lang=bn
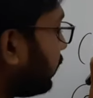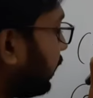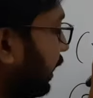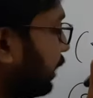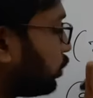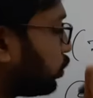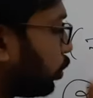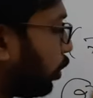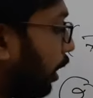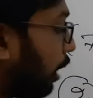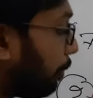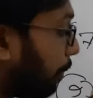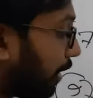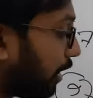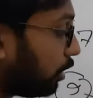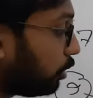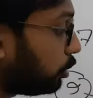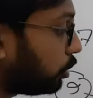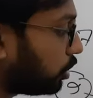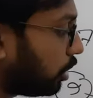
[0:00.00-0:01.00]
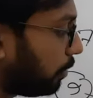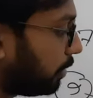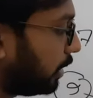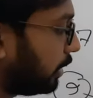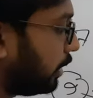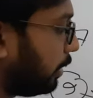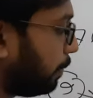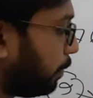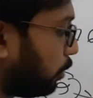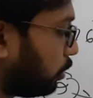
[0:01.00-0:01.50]
তো এই ছয় বানানোর জন্য
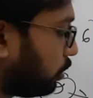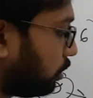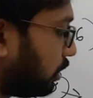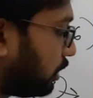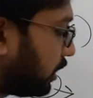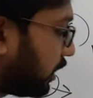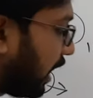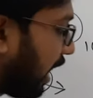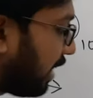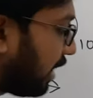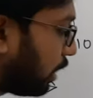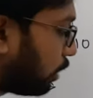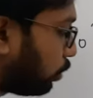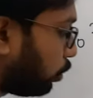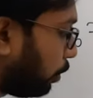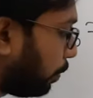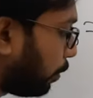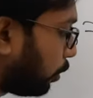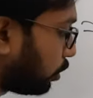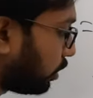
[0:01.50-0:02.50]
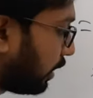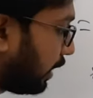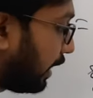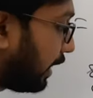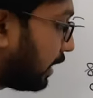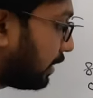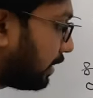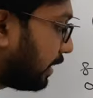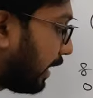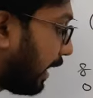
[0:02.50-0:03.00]
আমাদের কি প্রয়োজন চার আর দুই প্রয়োজন
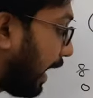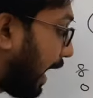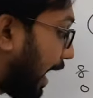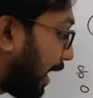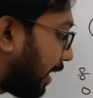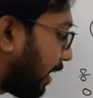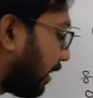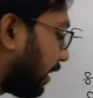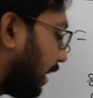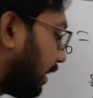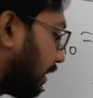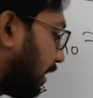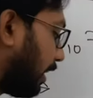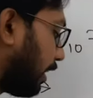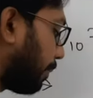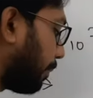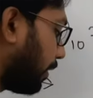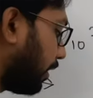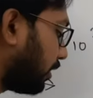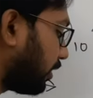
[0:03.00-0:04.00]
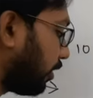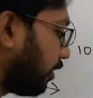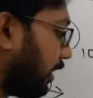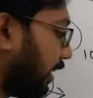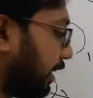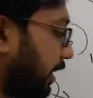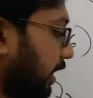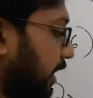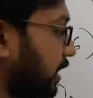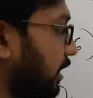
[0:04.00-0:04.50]
এক্ষেত্রে এক আর আট লাগবে না তাহলে
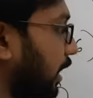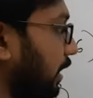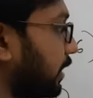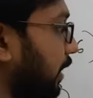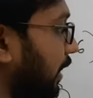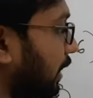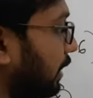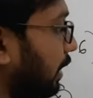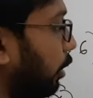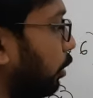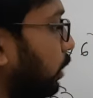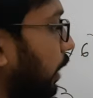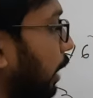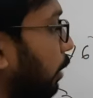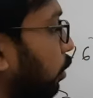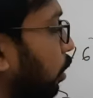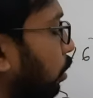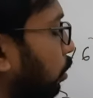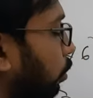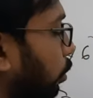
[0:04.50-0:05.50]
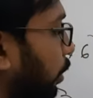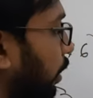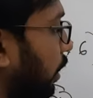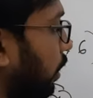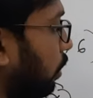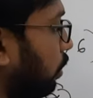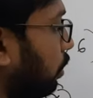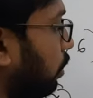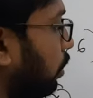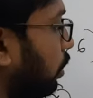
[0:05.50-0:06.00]
এটাকে সাজায় রাখলে অঙ্ক হয়ে
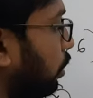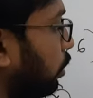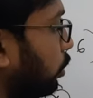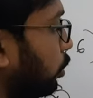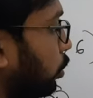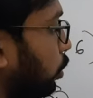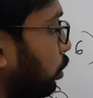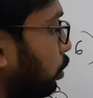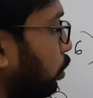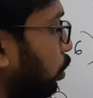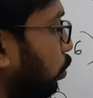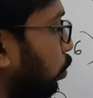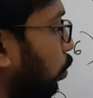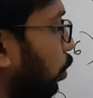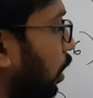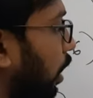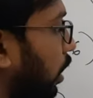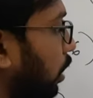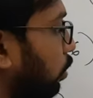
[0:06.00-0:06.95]
গেল শূন্য ওয়ান